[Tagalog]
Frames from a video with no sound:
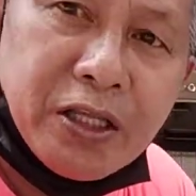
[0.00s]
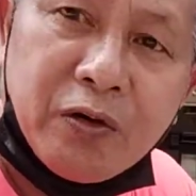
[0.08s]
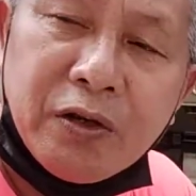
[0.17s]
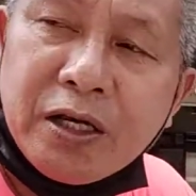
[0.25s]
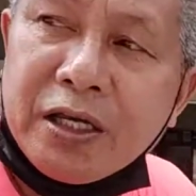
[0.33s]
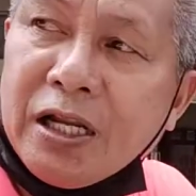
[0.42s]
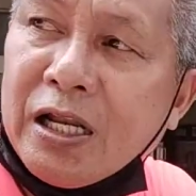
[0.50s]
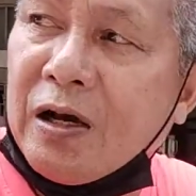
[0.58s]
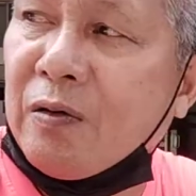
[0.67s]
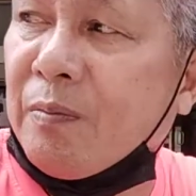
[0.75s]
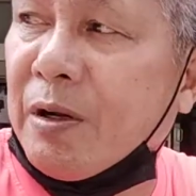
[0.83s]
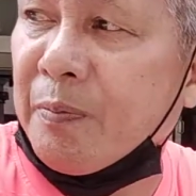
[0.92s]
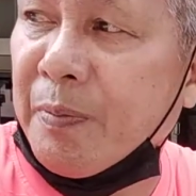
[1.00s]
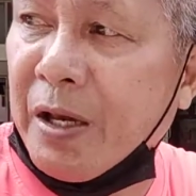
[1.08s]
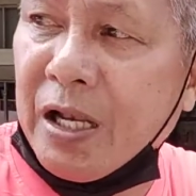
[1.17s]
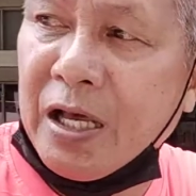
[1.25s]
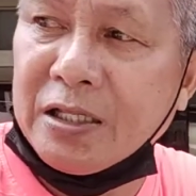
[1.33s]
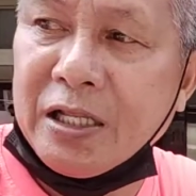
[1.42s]
di ko na ginalaw
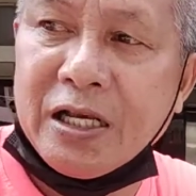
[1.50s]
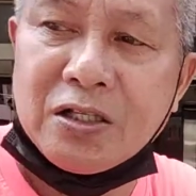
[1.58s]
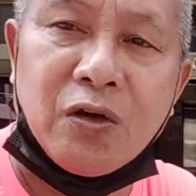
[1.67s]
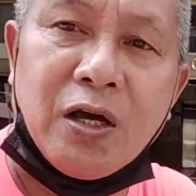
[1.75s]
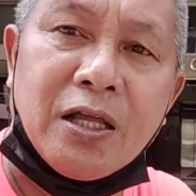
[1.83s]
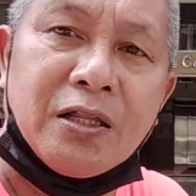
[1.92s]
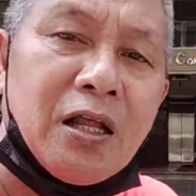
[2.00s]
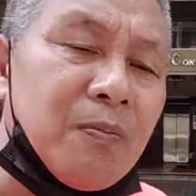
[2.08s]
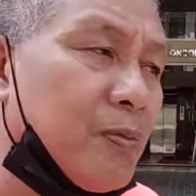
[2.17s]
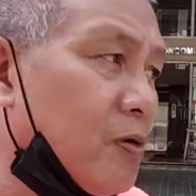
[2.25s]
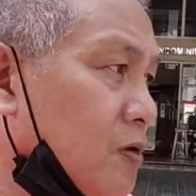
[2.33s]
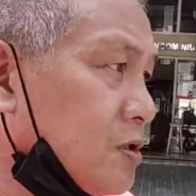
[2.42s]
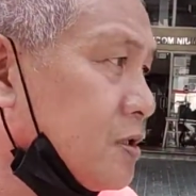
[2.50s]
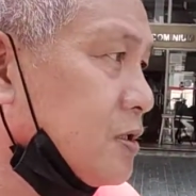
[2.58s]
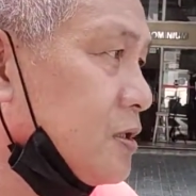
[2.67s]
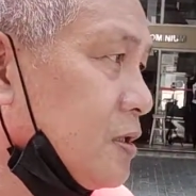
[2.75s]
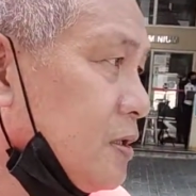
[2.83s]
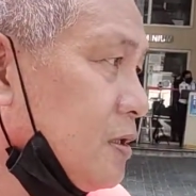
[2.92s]
manubela tinaas yung handle ko
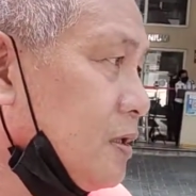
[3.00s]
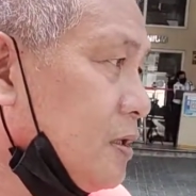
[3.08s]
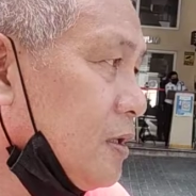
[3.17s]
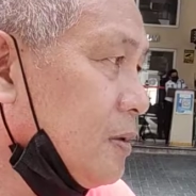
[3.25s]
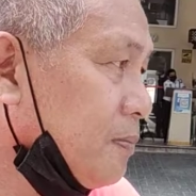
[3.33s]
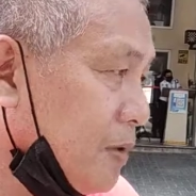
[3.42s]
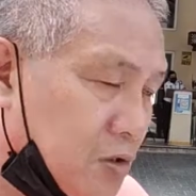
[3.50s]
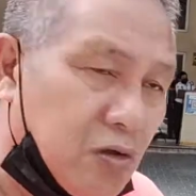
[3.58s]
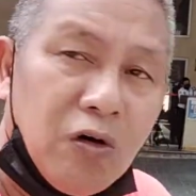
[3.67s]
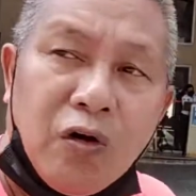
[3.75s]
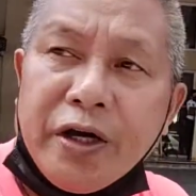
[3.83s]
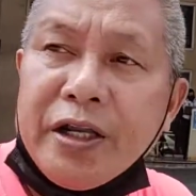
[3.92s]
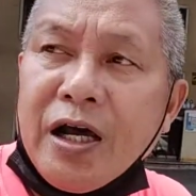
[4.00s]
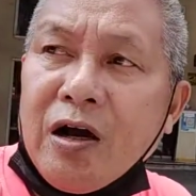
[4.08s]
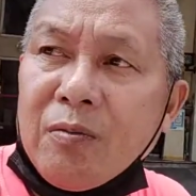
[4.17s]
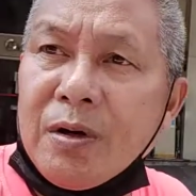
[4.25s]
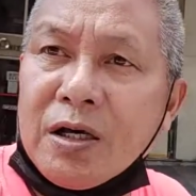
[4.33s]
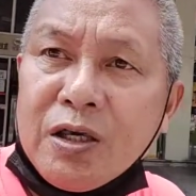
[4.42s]
medyo okay na
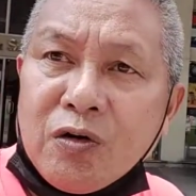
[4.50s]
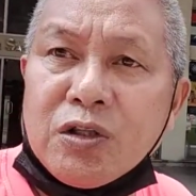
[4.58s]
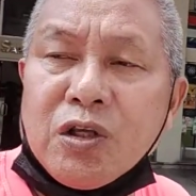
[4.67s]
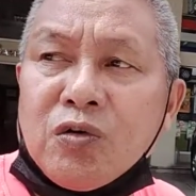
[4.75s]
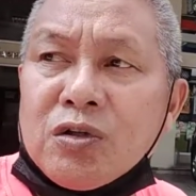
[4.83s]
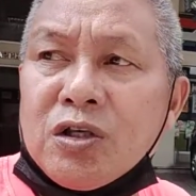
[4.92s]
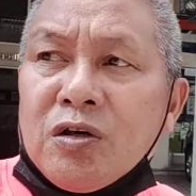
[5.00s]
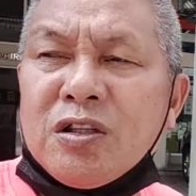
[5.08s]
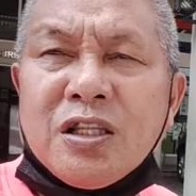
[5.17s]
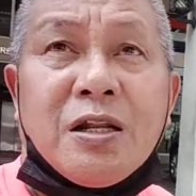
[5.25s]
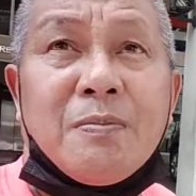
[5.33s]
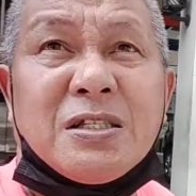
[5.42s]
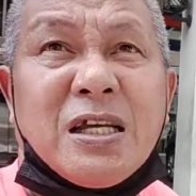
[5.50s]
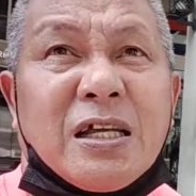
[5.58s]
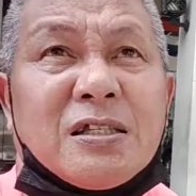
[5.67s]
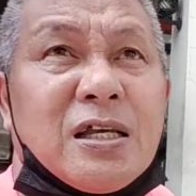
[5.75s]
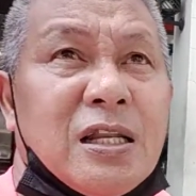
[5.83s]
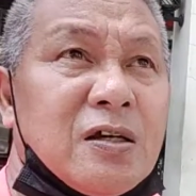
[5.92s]
ako mag ikot ikot ngayon hindi na masakit
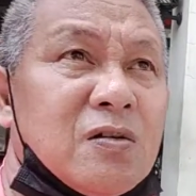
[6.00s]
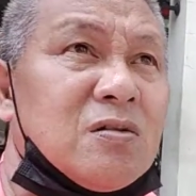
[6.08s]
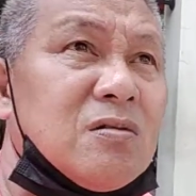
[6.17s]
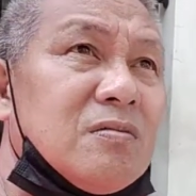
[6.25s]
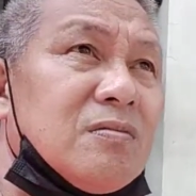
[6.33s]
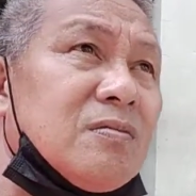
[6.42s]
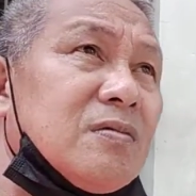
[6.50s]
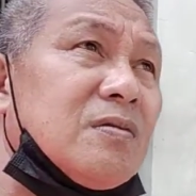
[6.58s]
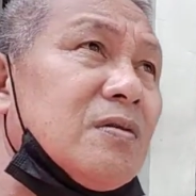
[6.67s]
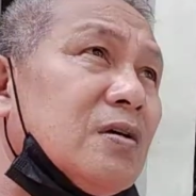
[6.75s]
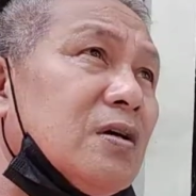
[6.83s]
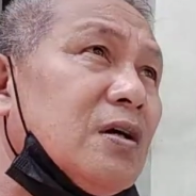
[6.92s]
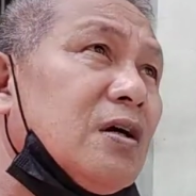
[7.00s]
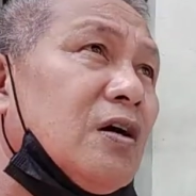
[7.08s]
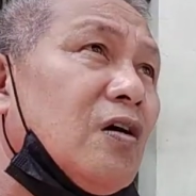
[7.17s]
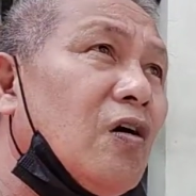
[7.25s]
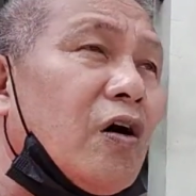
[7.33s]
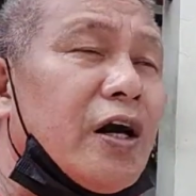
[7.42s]
sa likod
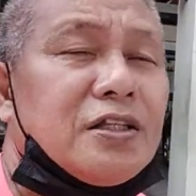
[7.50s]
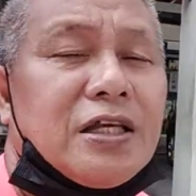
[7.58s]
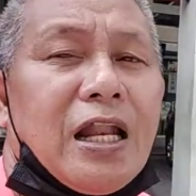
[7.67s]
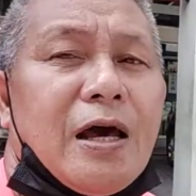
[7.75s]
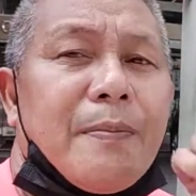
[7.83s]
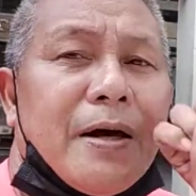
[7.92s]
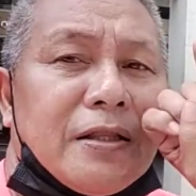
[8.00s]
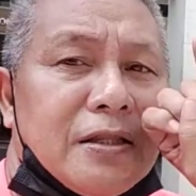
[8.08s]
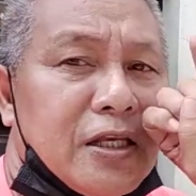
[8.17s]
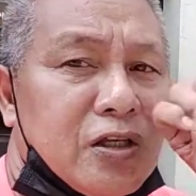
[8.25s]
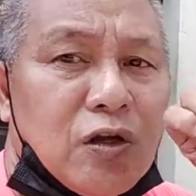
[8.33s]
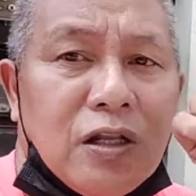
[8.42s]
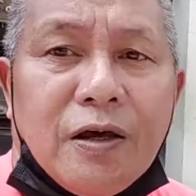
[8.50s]
okay salamat Nixon